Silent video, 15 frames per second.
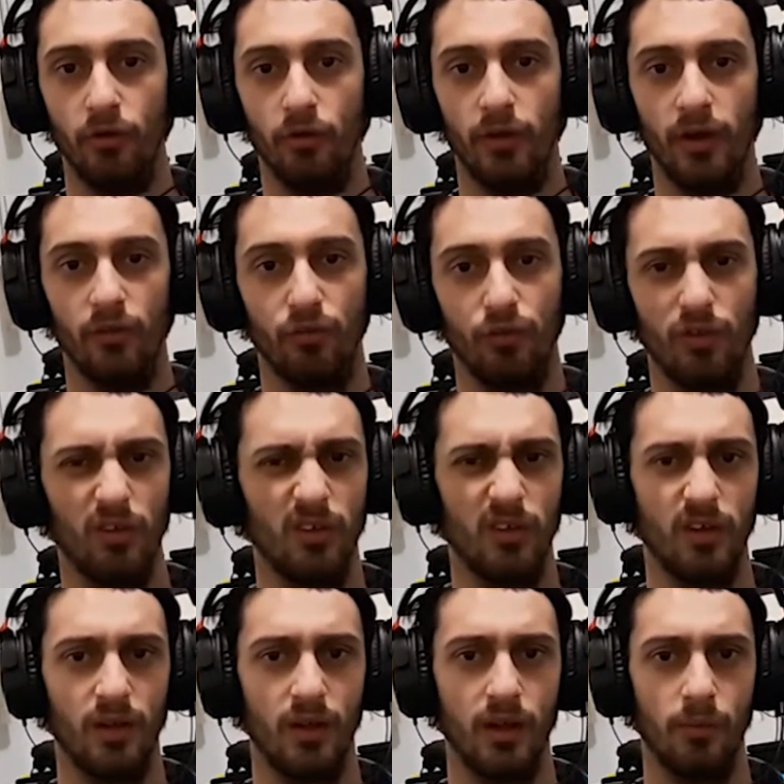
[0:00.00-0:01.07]
dans le fond,
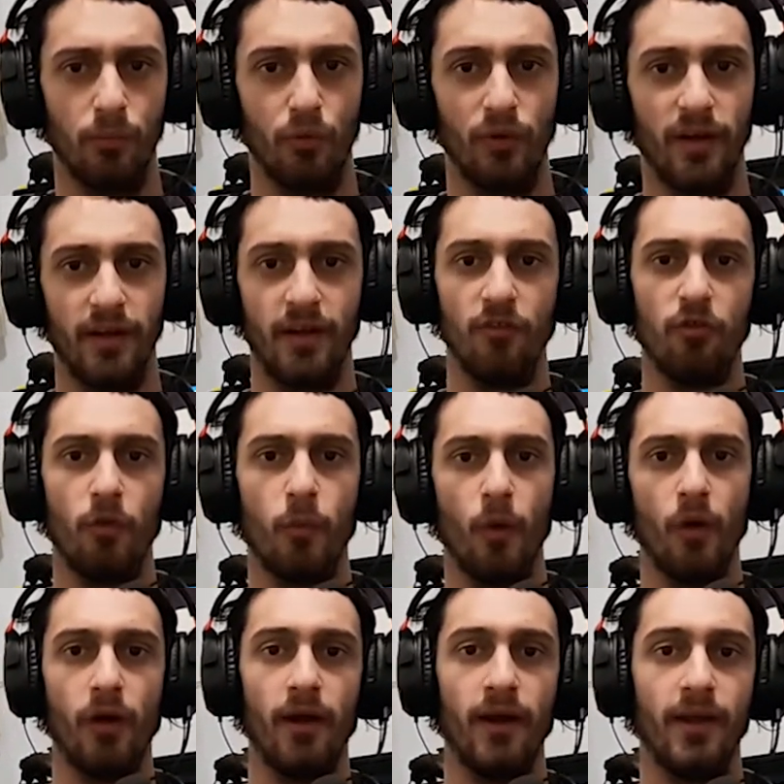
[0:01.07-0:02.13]
c'est pour les
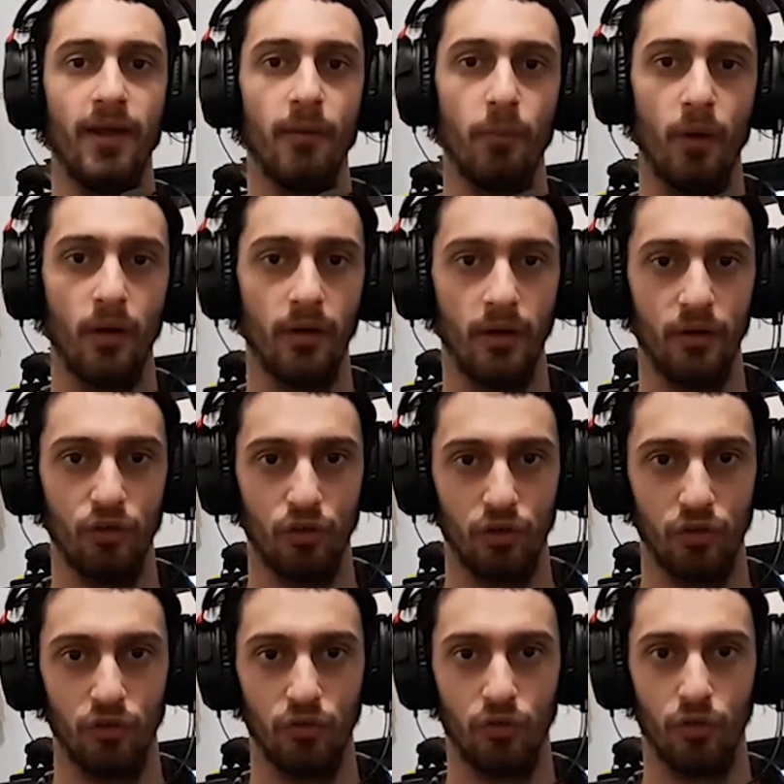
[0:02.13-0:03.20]
développeurs indépendants, ceux
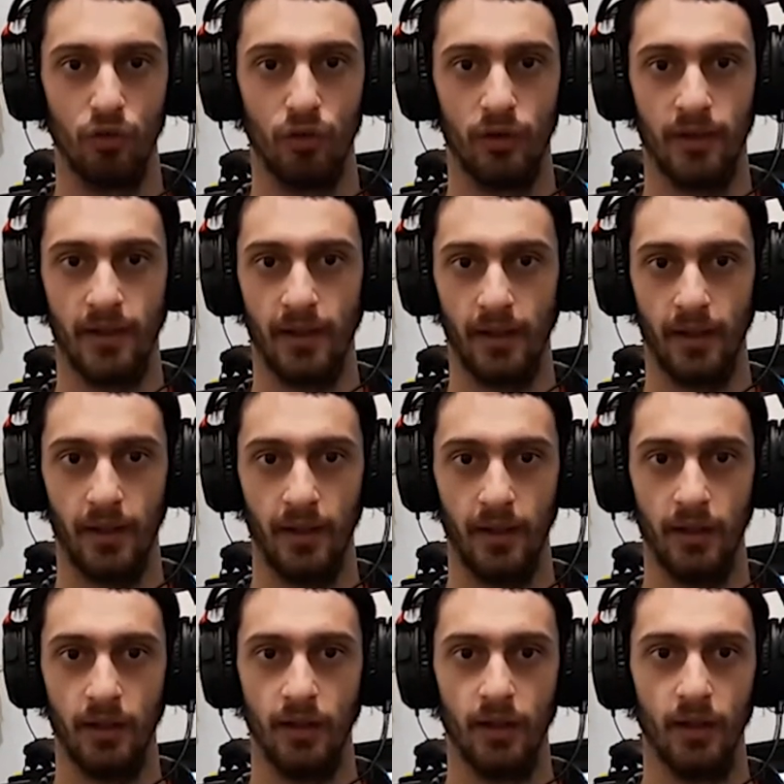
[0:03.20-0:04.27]
qui veulent
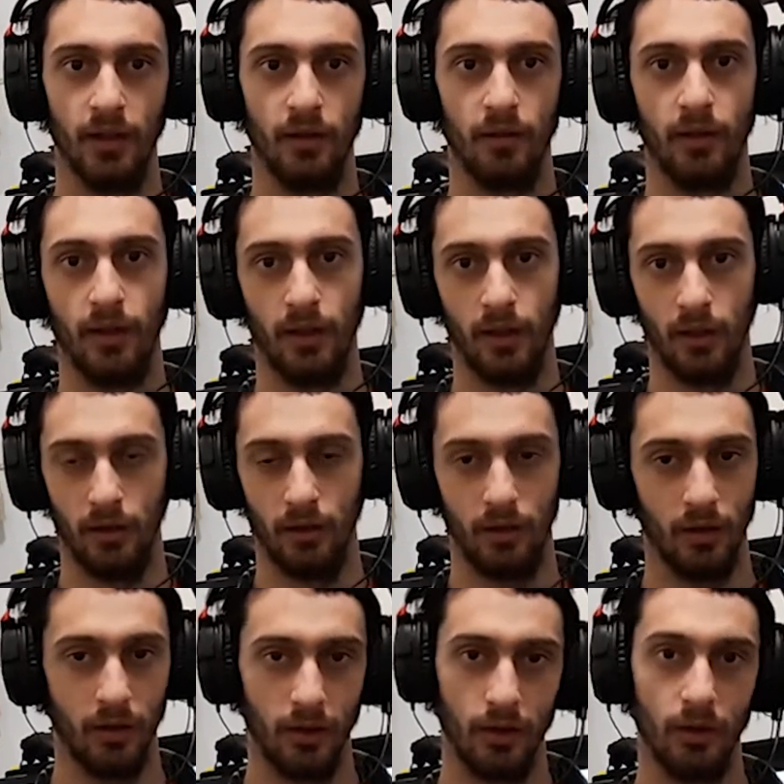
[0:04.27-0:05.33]
créer
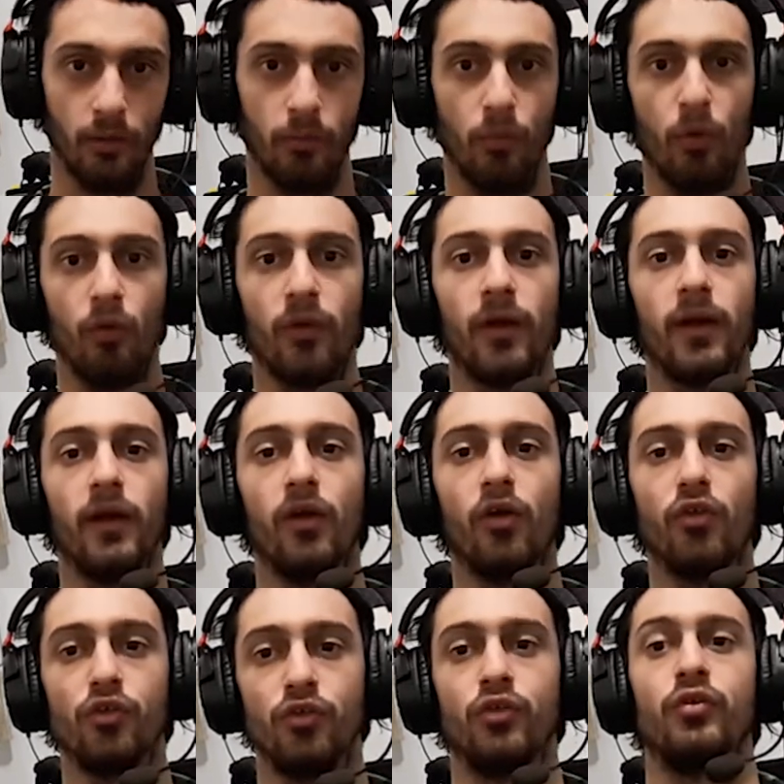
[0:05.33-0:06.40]
et montrer leur
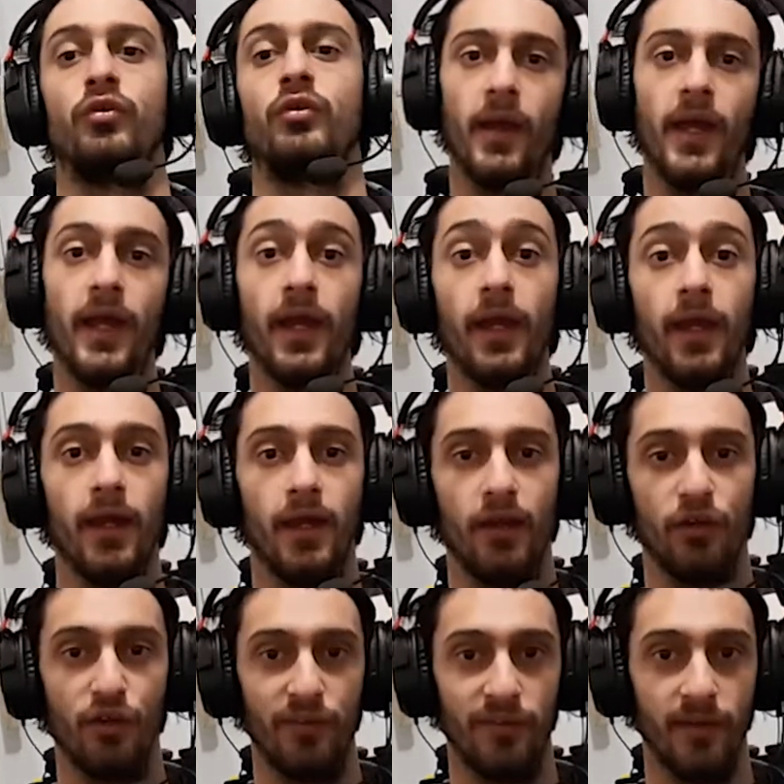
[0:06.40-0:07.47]
jeu. Et
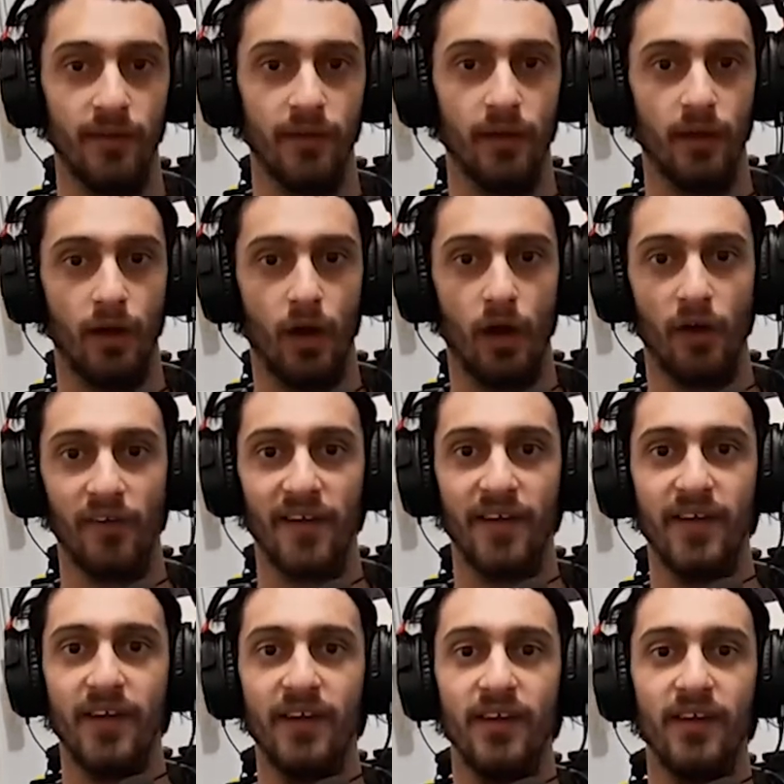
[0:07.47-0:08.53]
ce site
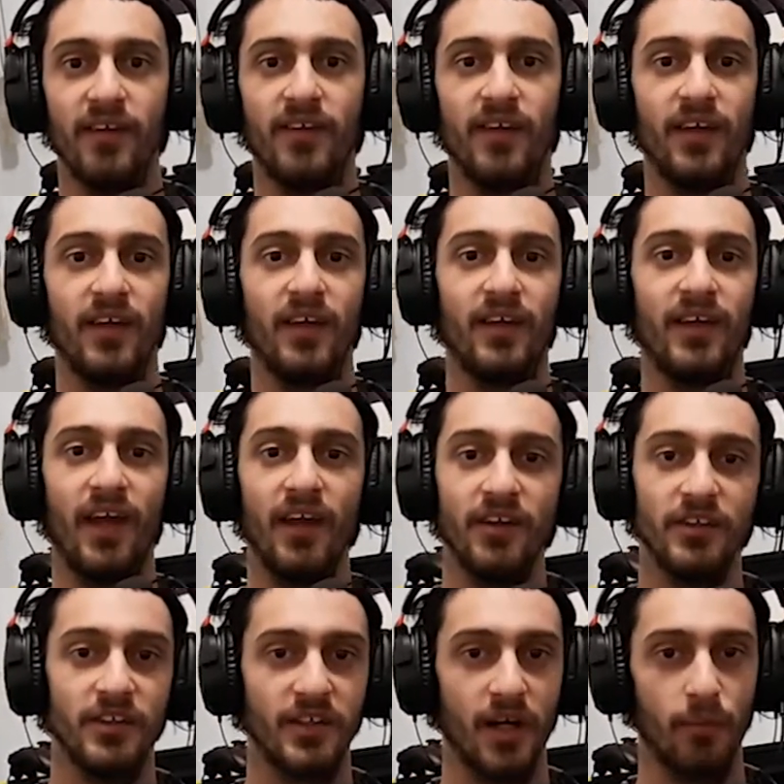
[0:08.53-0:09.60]
organise des
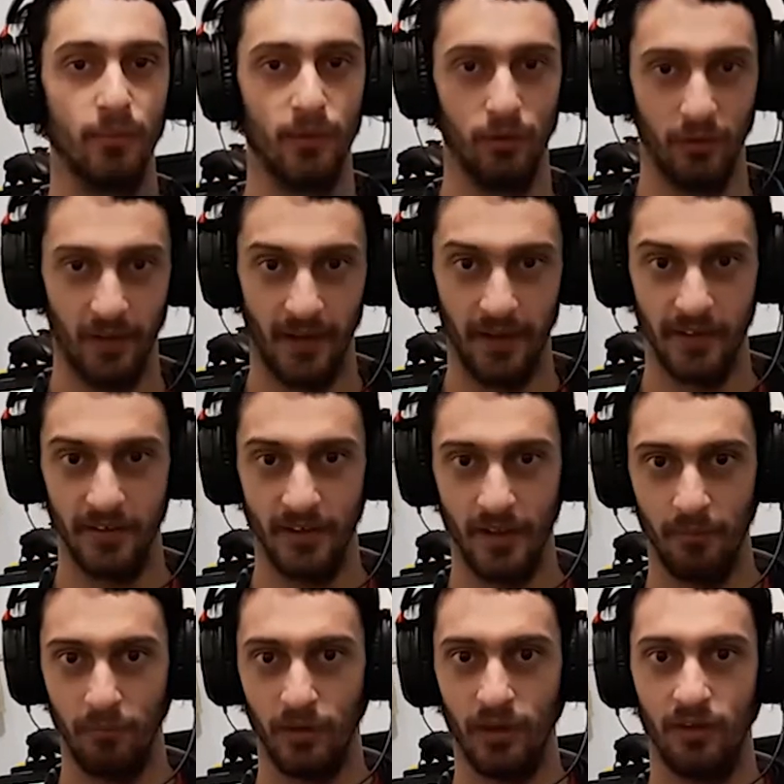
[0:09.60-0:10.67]
game jam. Une game
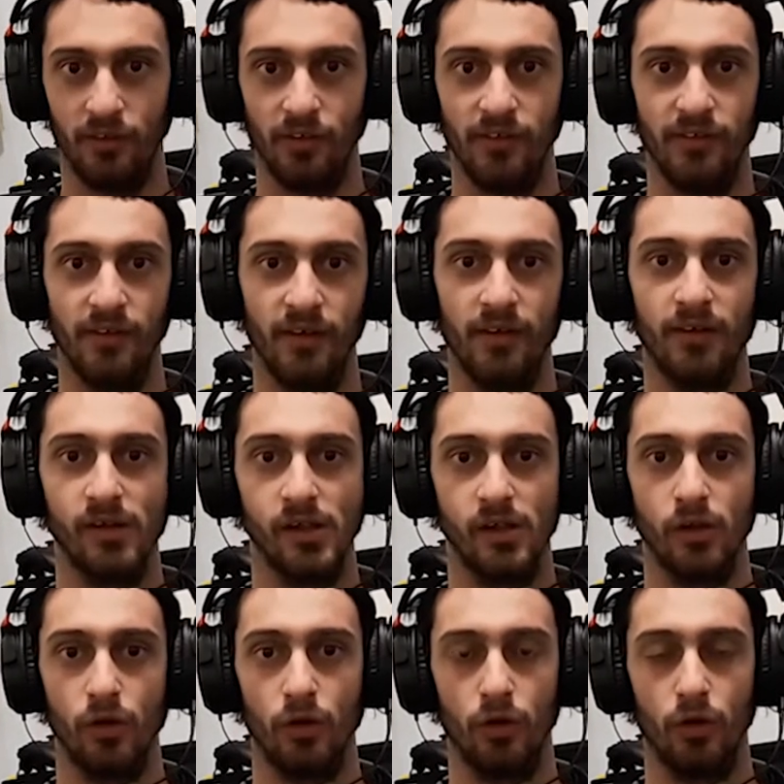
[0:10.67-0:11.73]
jam, qu'est-ce que c'est
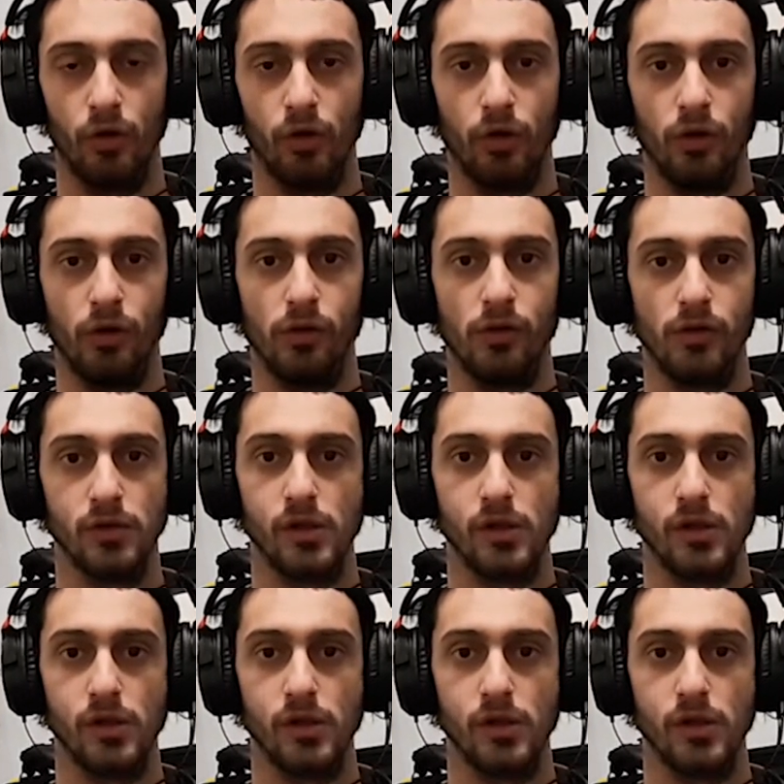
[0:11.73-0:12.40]
C'est un,